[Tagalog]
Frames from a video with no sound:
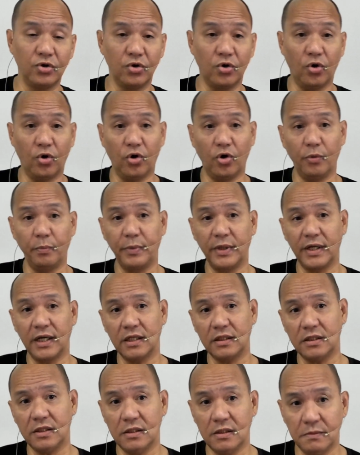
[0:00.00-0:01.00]

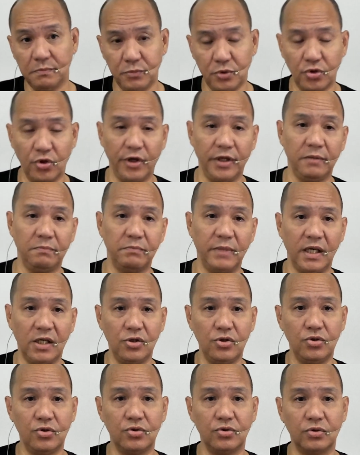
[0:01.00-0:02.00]
cooperative, joint
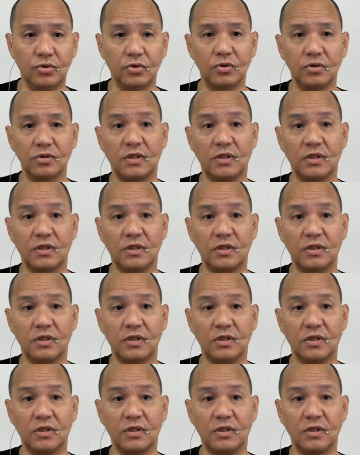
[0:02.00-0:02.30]
venture,